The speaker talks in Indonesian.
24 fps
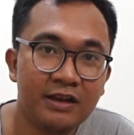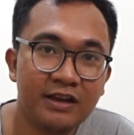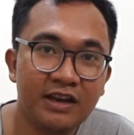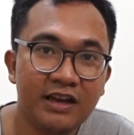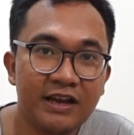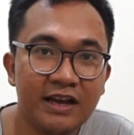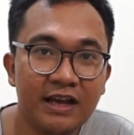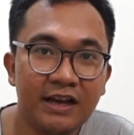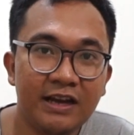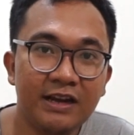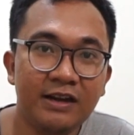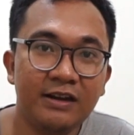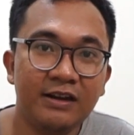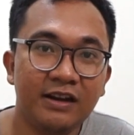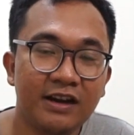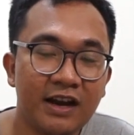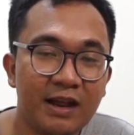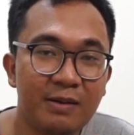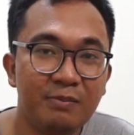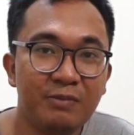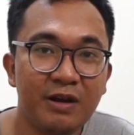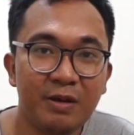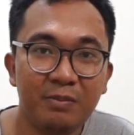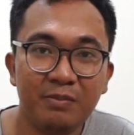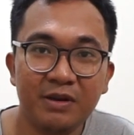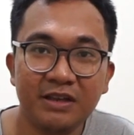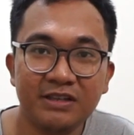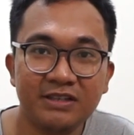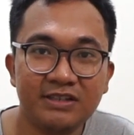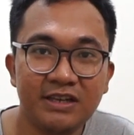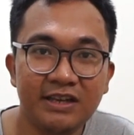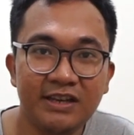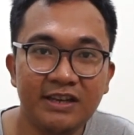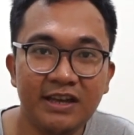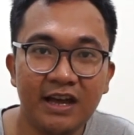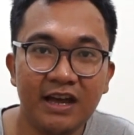dengan RAM
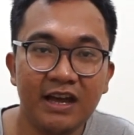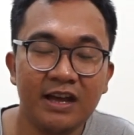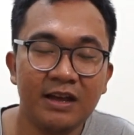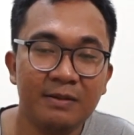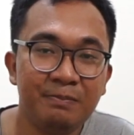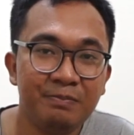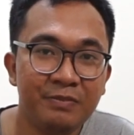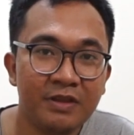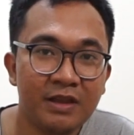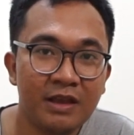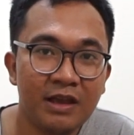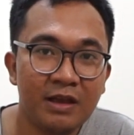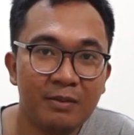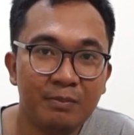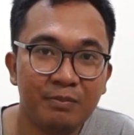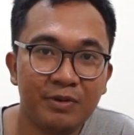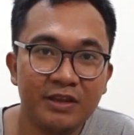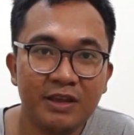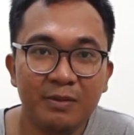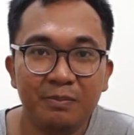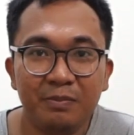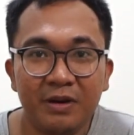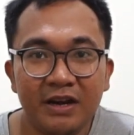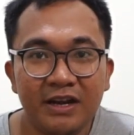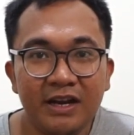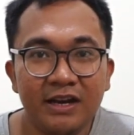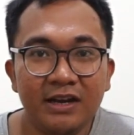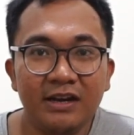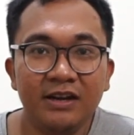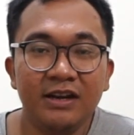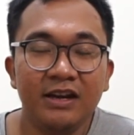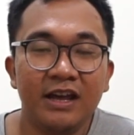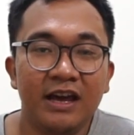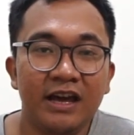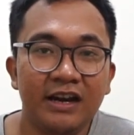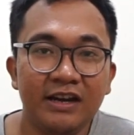16GB
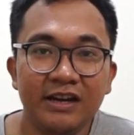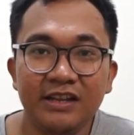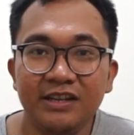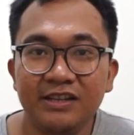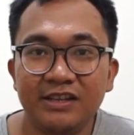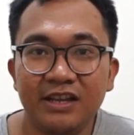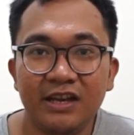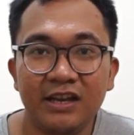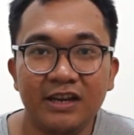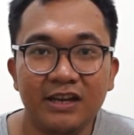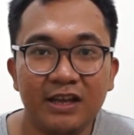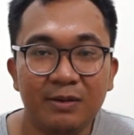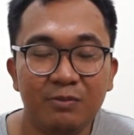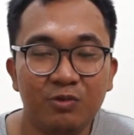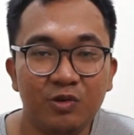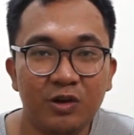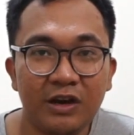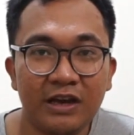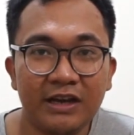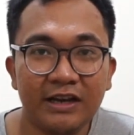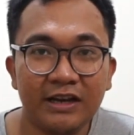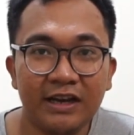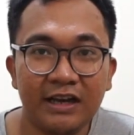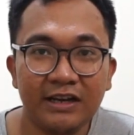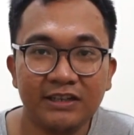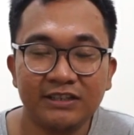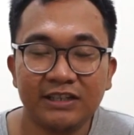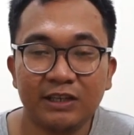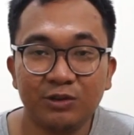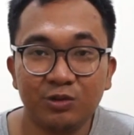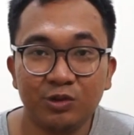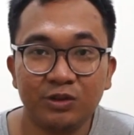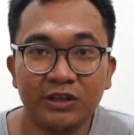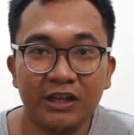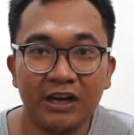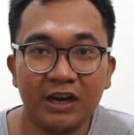Penyimpanan harddisknya dia menggunakan 1
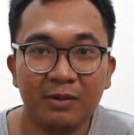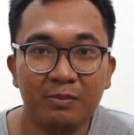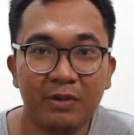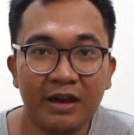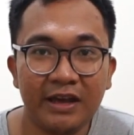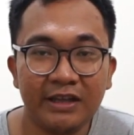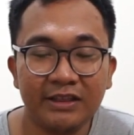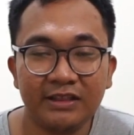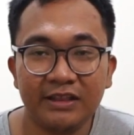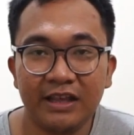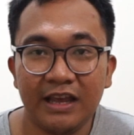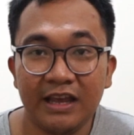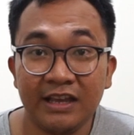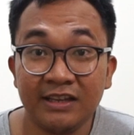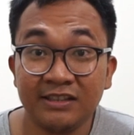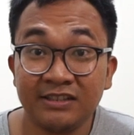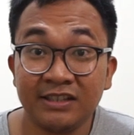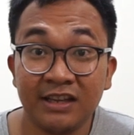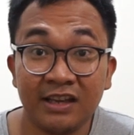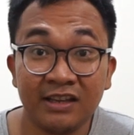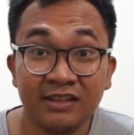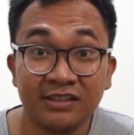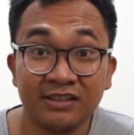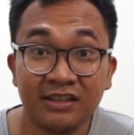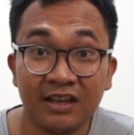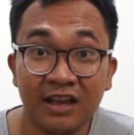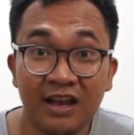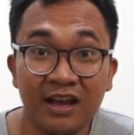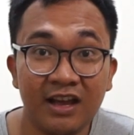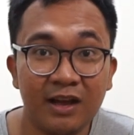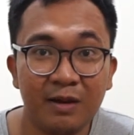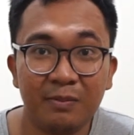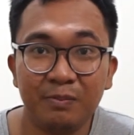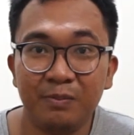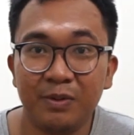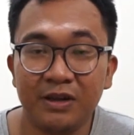terabyte SSH
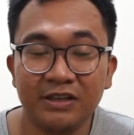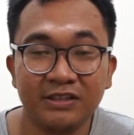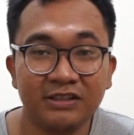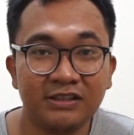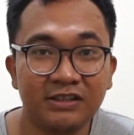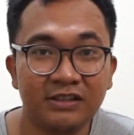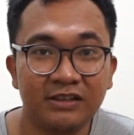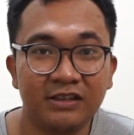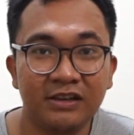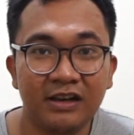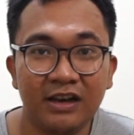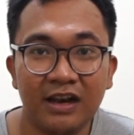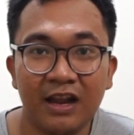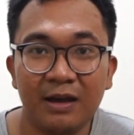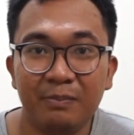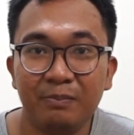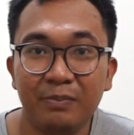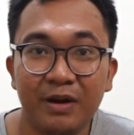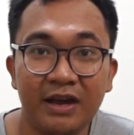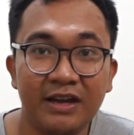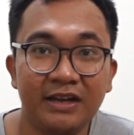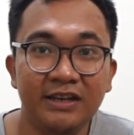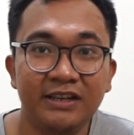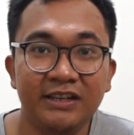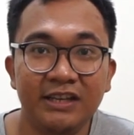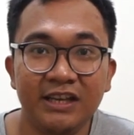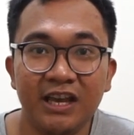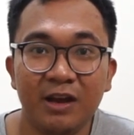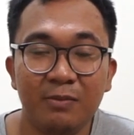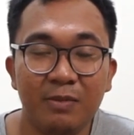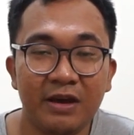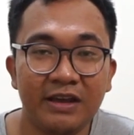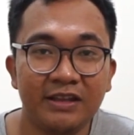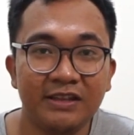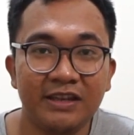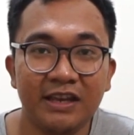plus 8
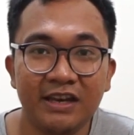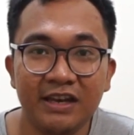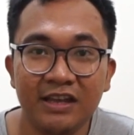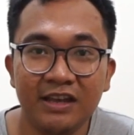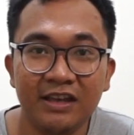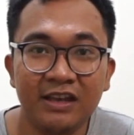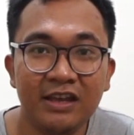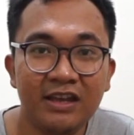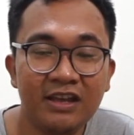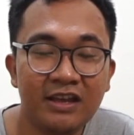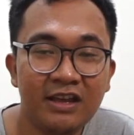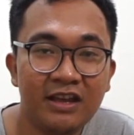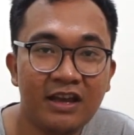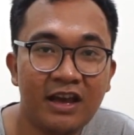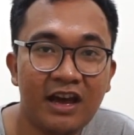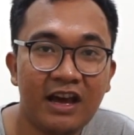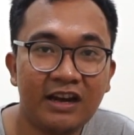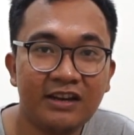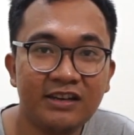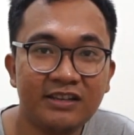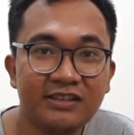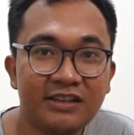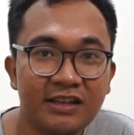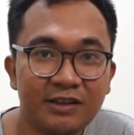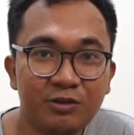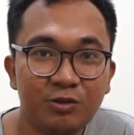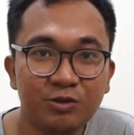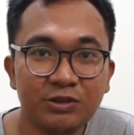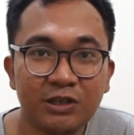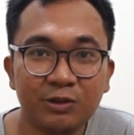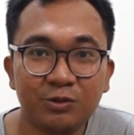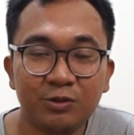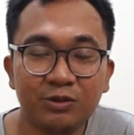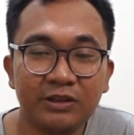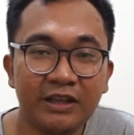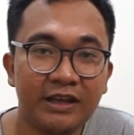GB. Jadi harddisknya itu
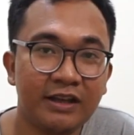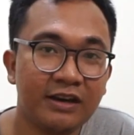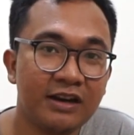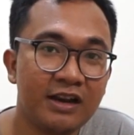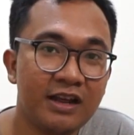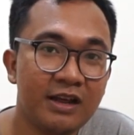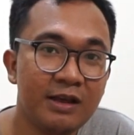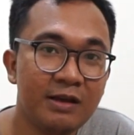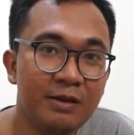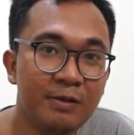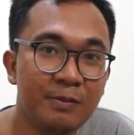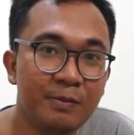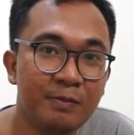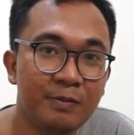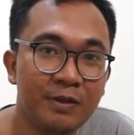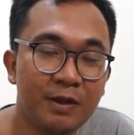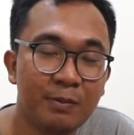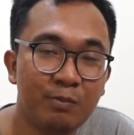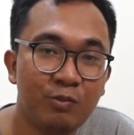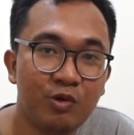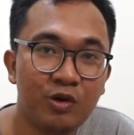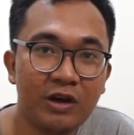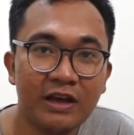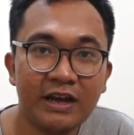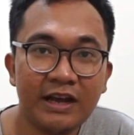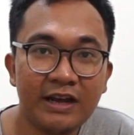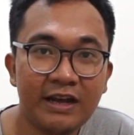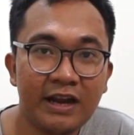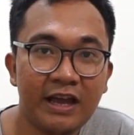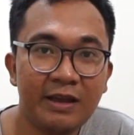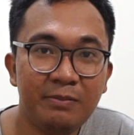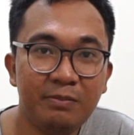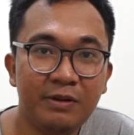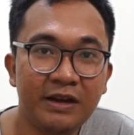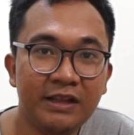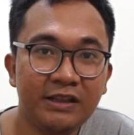1 tera menggunakan
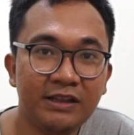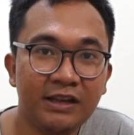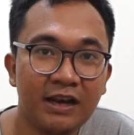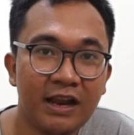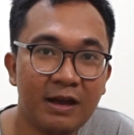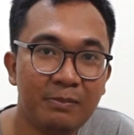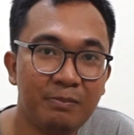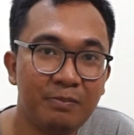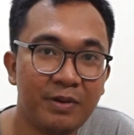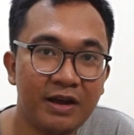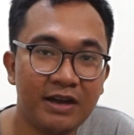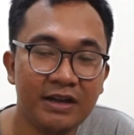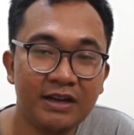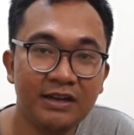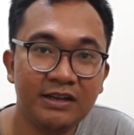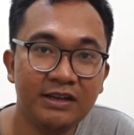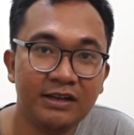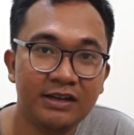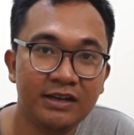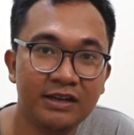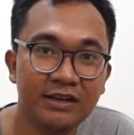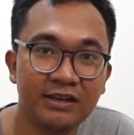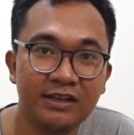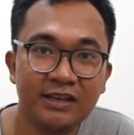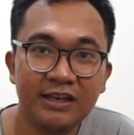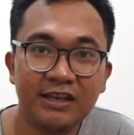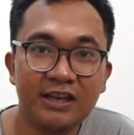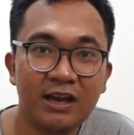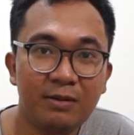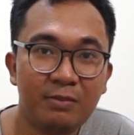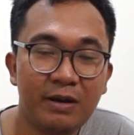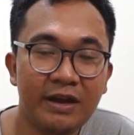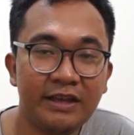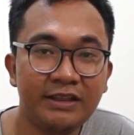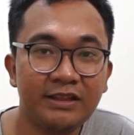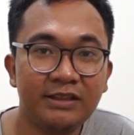hybrid 8
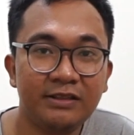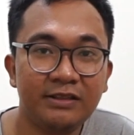GB